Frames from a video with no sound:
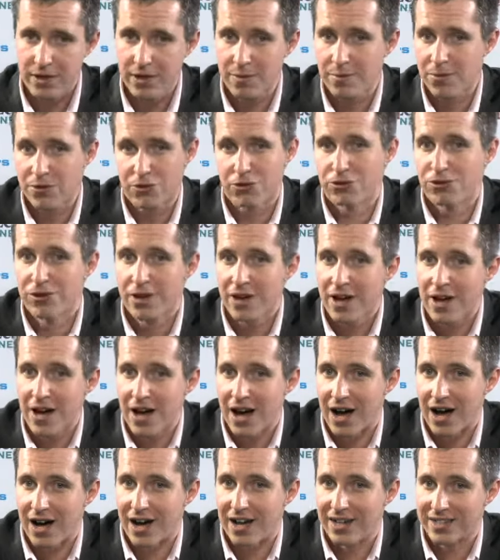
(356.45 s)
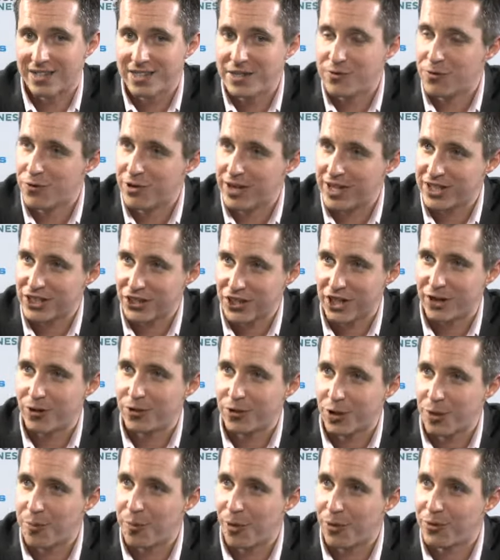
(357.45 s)
Parce que à ce niveau-là, chaque
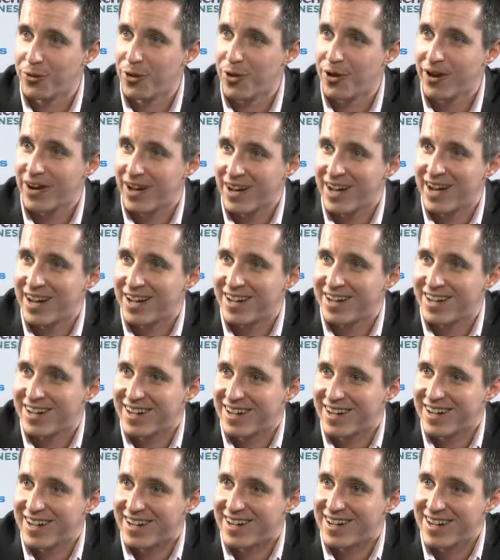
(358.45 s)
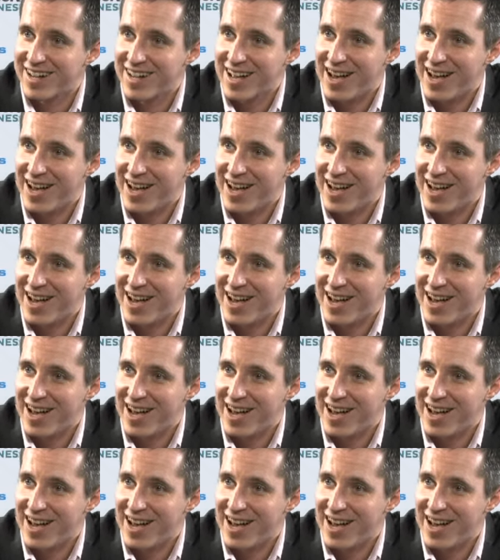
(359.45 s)
entrepreneur a,